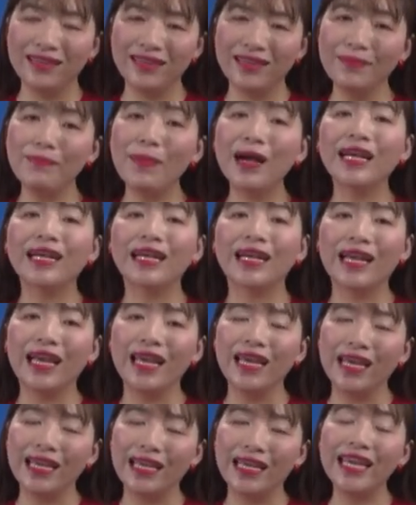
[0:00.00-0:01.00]
cứ bất
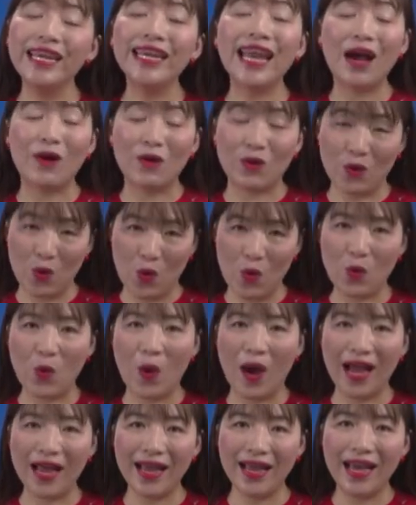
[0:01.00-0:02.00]
kỳ khi nào khổ
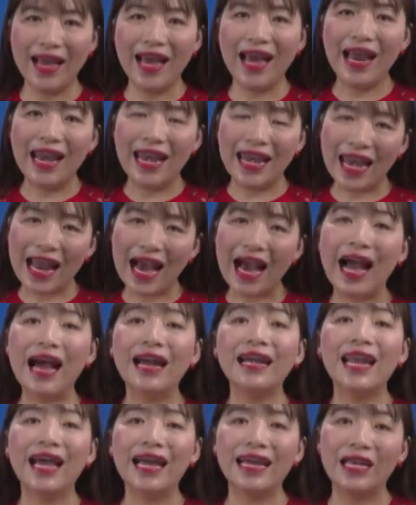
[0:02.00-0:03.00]
quá là
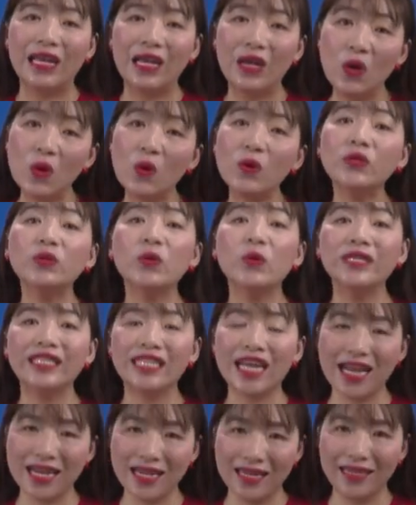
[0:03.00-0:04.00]
hắn lại lôi tôi
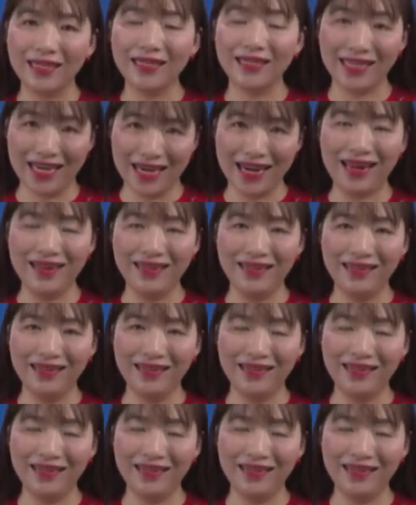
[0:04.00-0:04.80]
ra ra đánh